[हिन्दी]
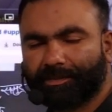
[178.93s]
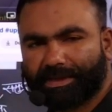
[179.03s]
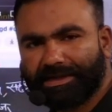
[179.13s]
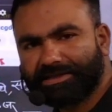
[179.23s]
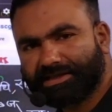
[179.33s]

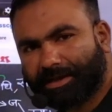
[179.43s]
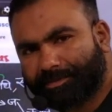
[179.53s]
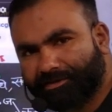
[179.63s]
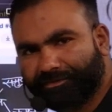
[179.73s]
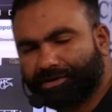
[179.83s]
पहले की
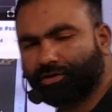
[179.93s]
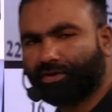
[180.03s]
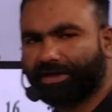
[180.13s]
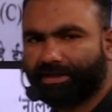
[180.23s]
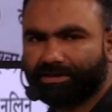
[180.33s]
आपकी वीडियो
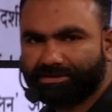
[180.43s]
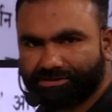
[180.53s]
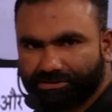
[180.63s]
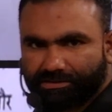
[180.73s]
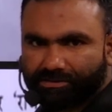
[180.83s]
है
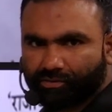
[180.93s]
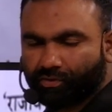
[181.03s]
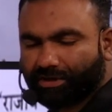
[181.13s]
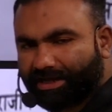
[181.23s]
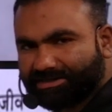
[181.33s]
तो
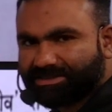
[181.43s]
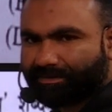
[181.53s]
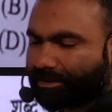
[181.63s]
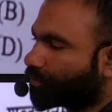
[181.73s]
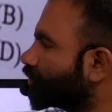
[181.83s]
यहाँ से
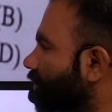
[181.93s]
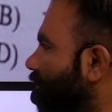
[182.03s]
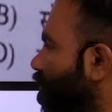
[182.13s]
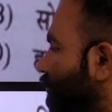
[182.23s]
आपके क्वेश्चन पूछे